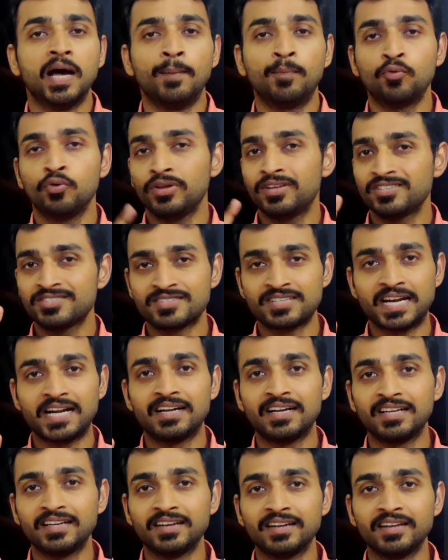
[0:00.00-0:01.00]
आपको एक
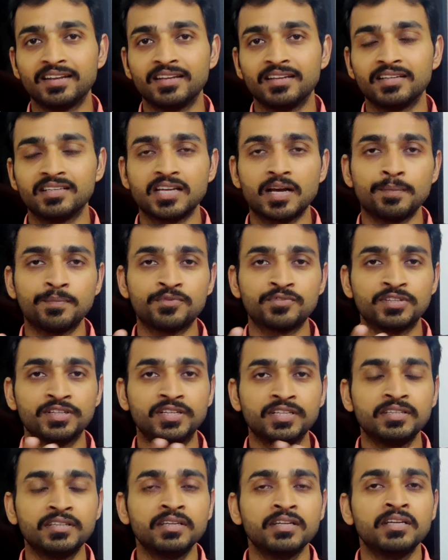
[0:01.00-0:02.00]
स्टैंड लेना है कि आप
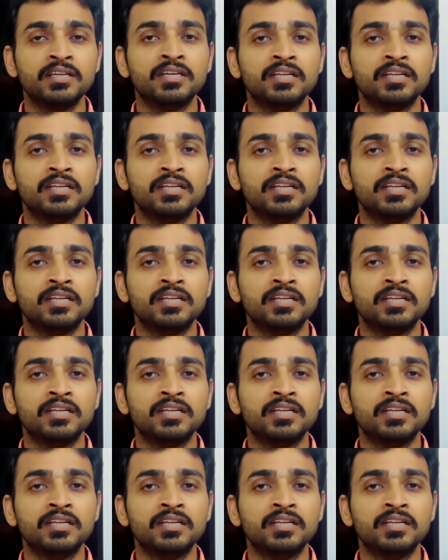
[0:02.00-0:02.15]
सिटी